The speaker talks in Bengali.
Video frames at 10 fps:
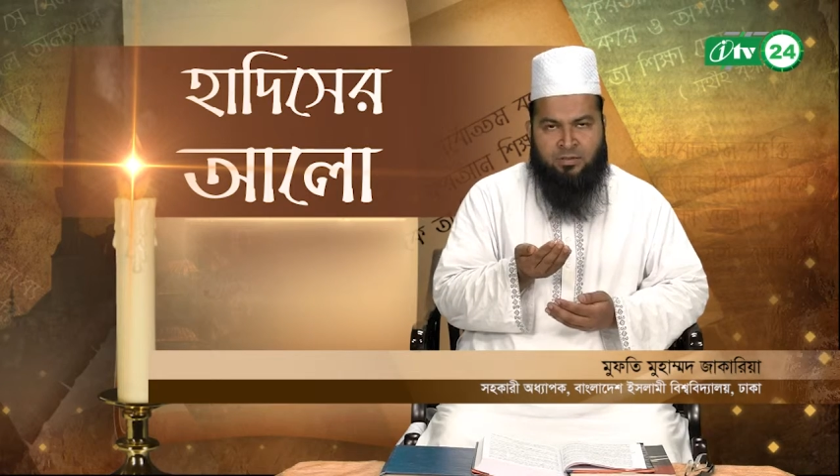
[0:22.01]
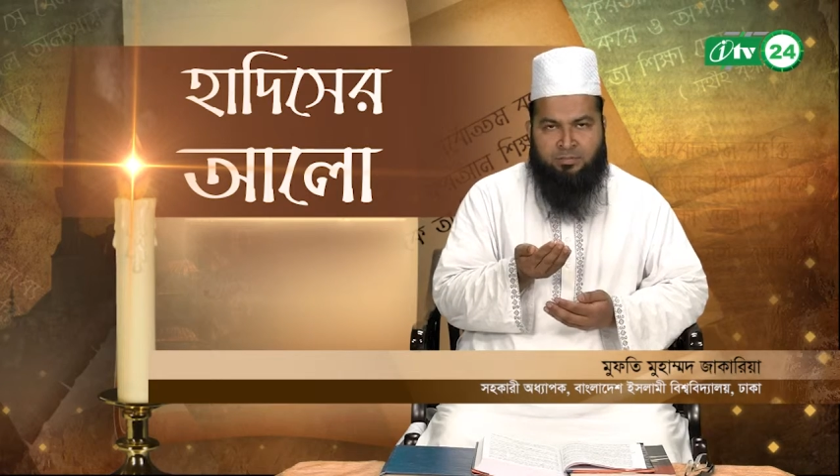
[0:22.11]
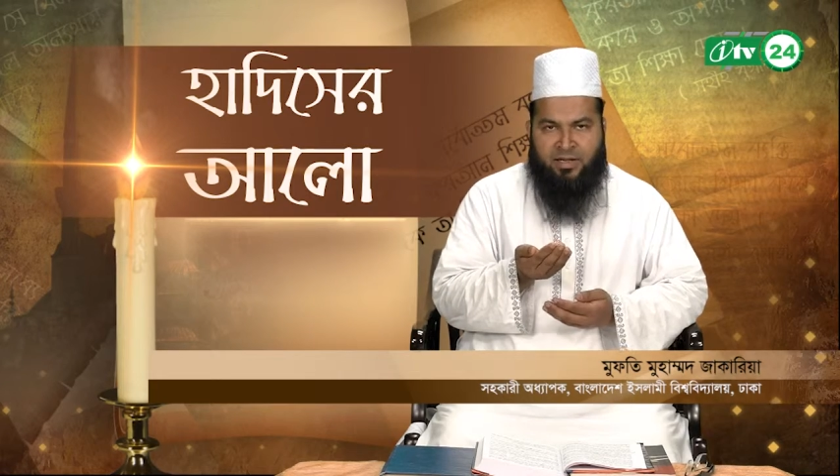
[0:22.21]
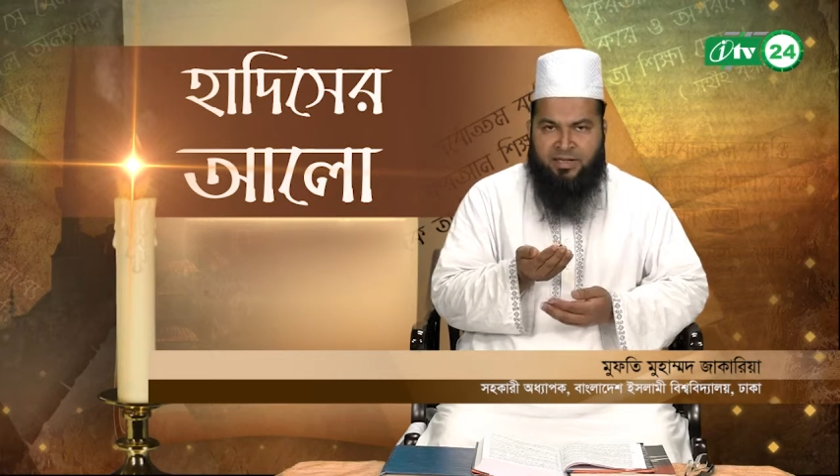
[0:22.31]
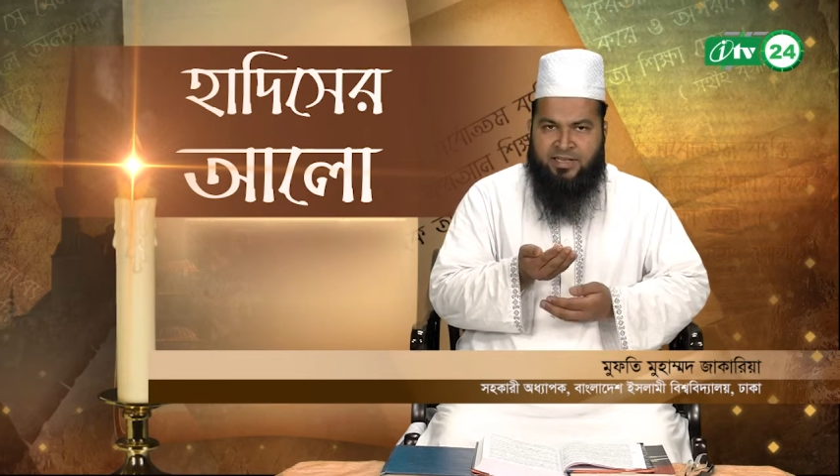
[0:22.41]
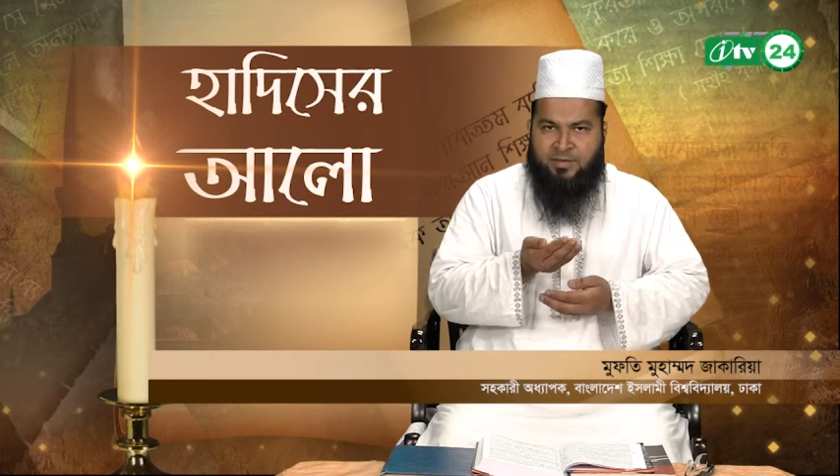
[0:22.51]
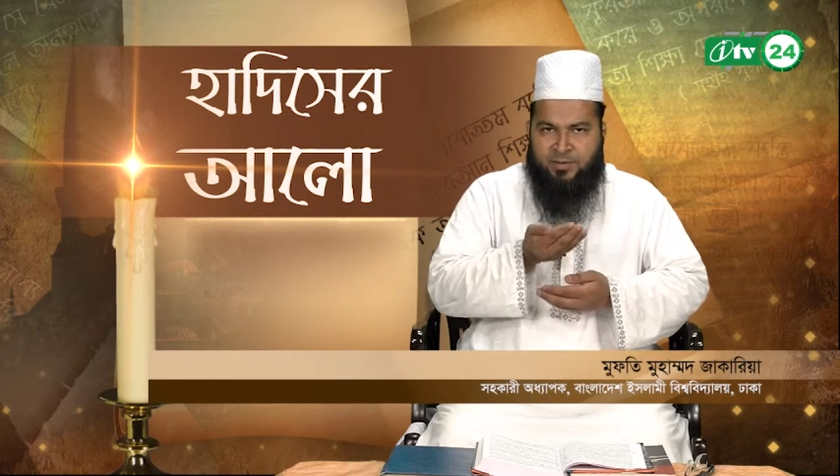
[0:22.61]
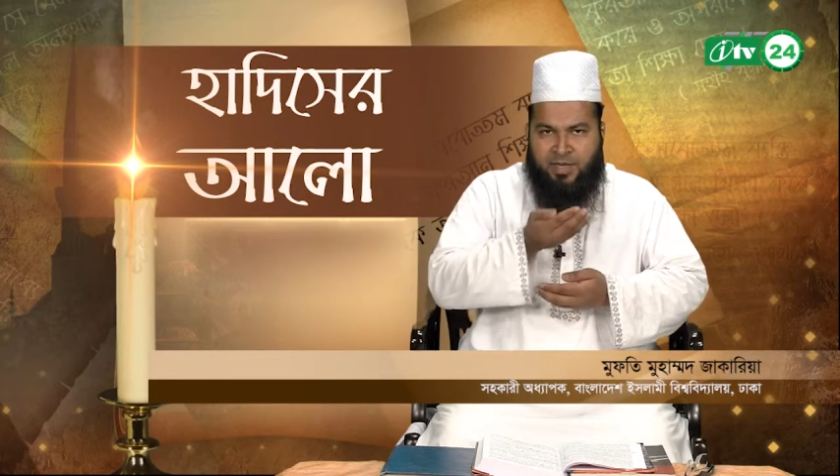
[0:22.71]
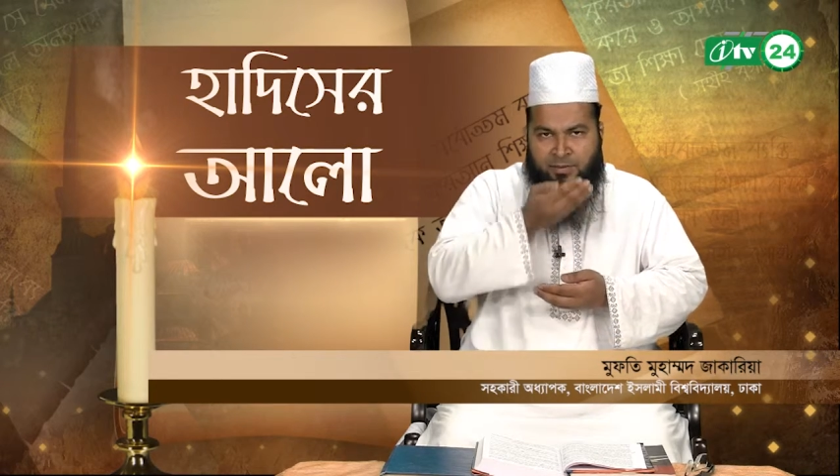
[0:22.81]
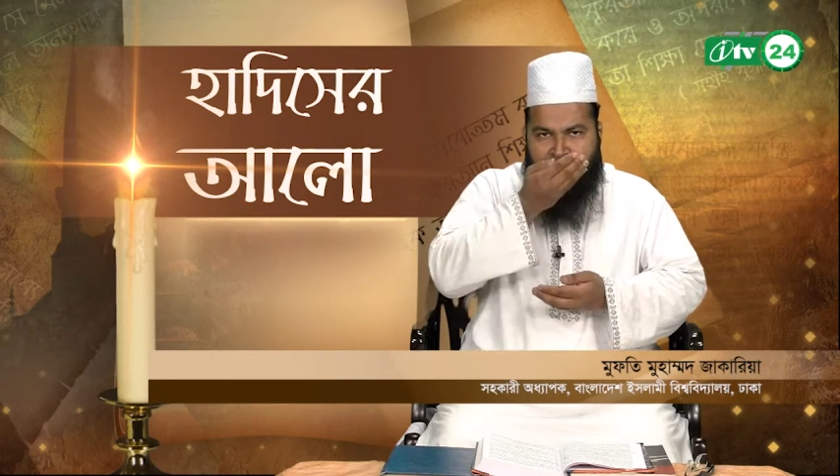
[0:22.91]
পানি নেওয়ার পর
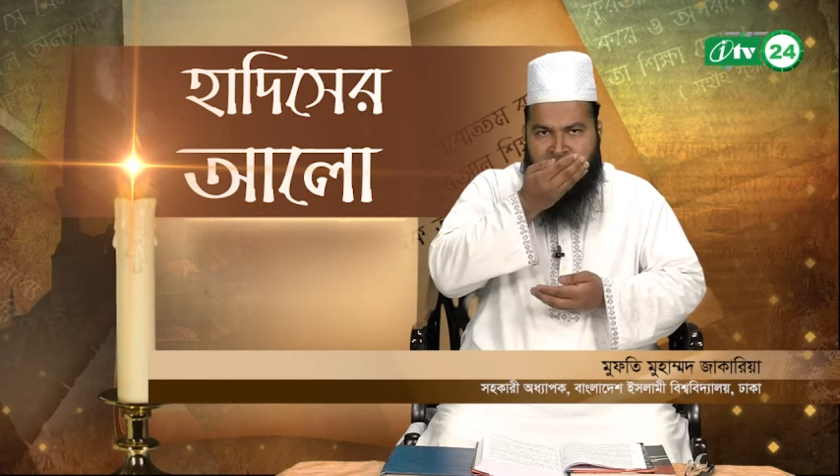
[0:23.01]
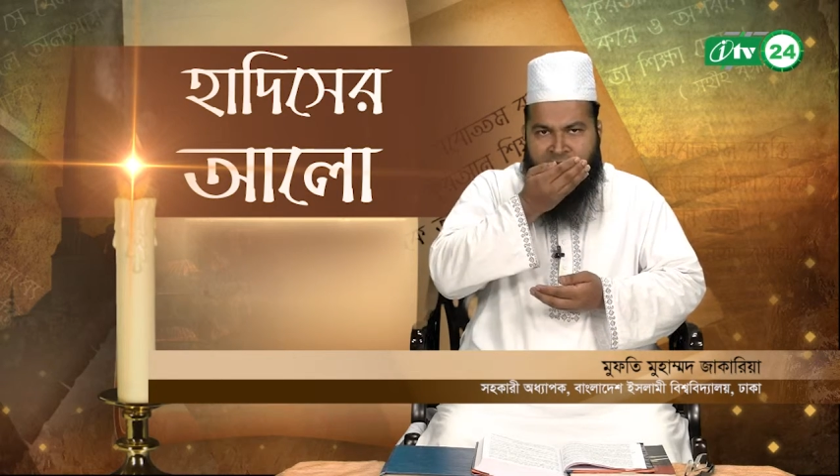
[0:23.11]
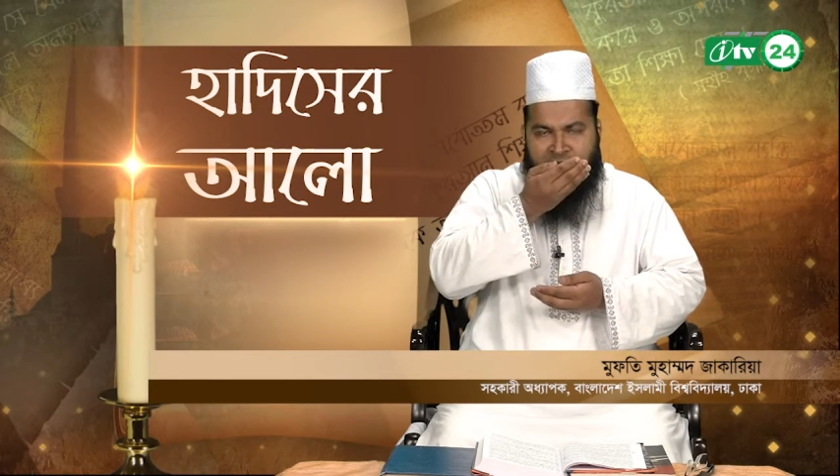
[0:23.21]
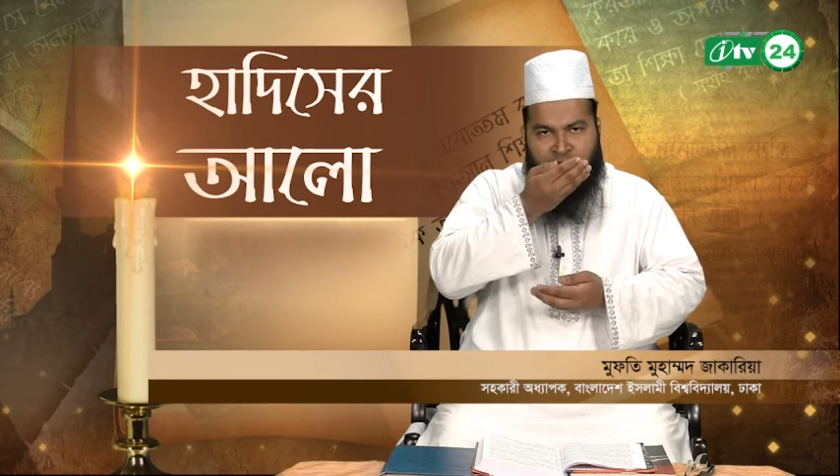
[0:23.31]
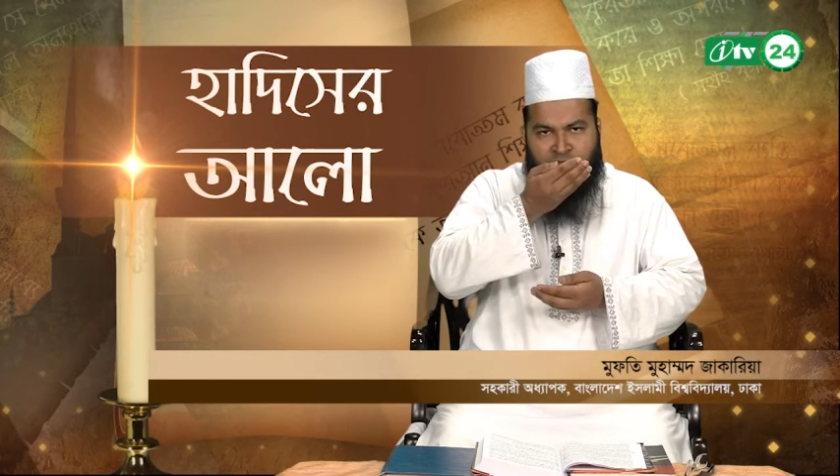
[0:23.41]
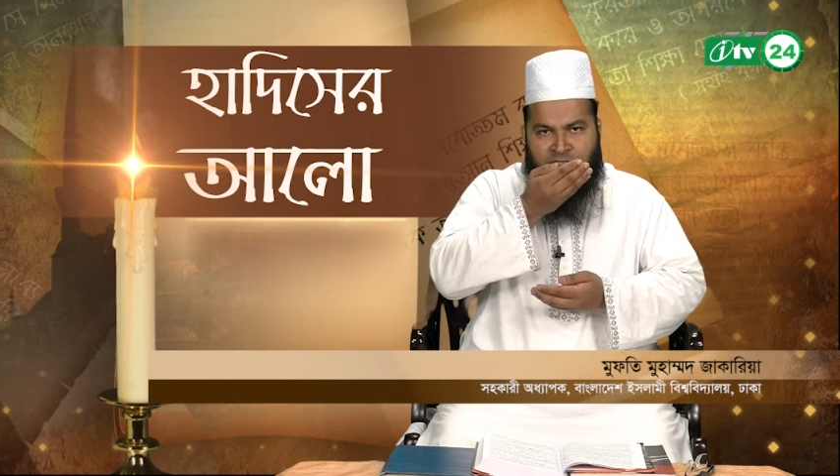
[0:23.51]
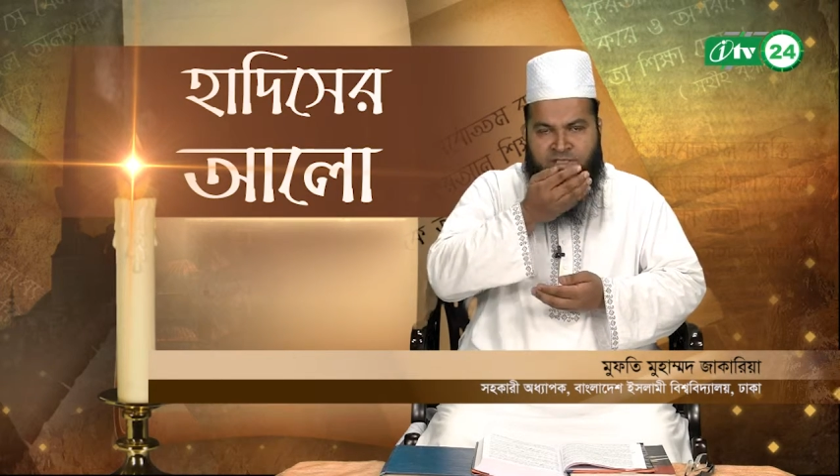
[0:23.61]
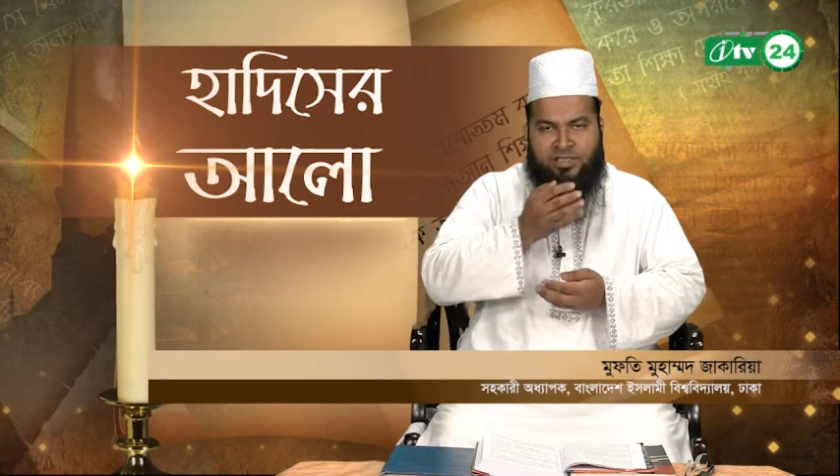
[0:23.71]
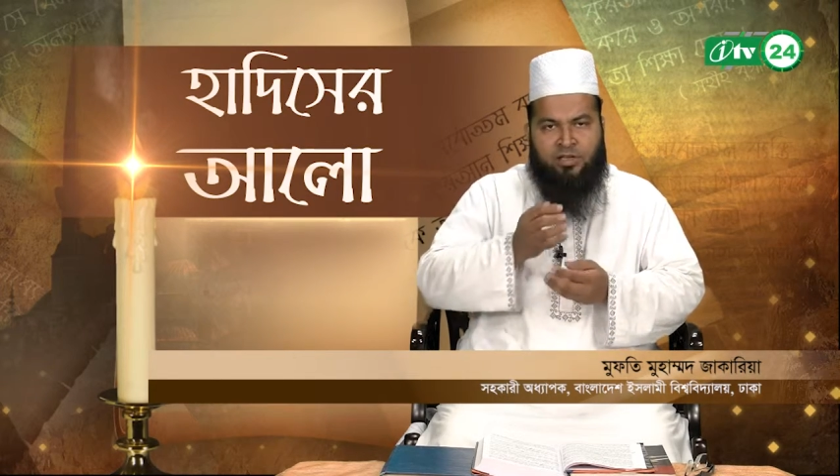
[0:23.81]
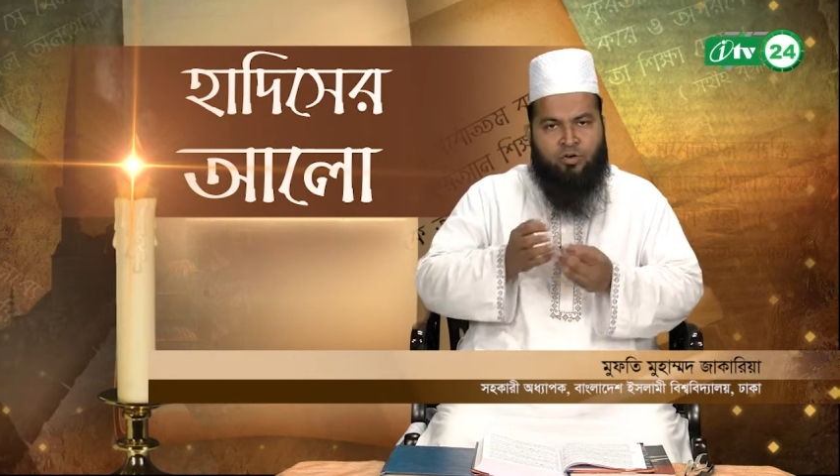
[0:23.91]
এভাবে নাকের মধ্যে
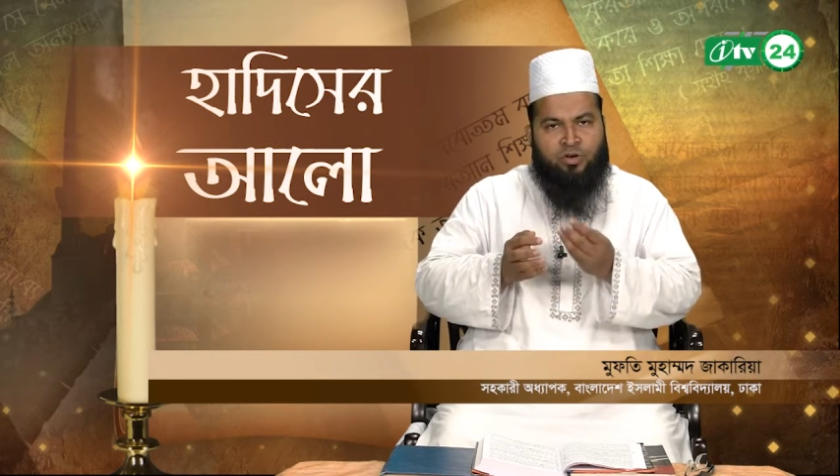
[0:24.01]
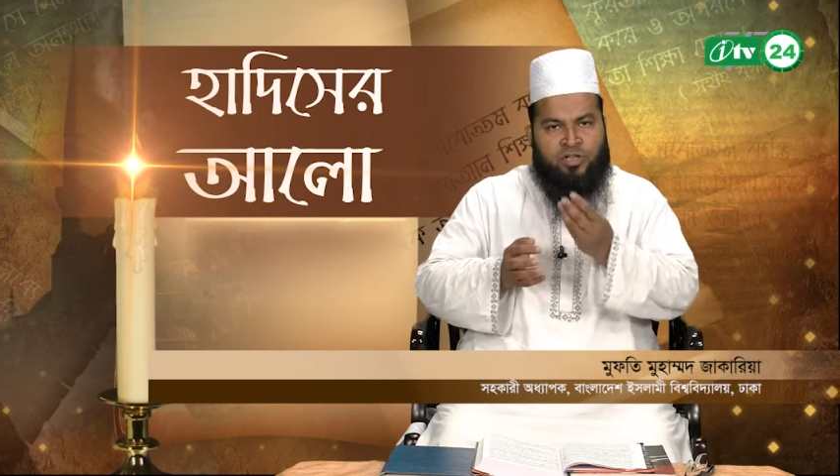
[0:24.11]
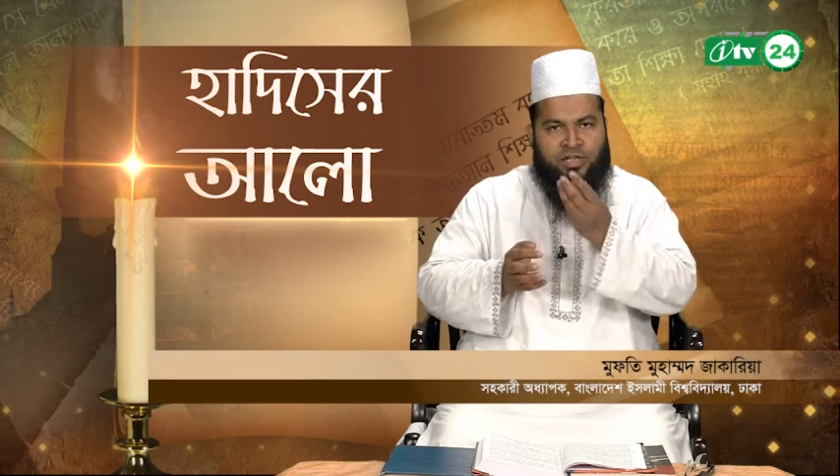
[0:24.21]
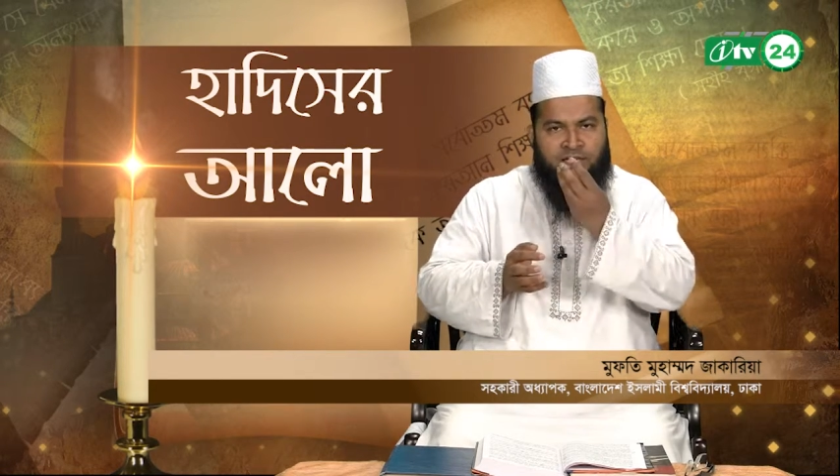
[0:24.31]
দিয়ে অনেক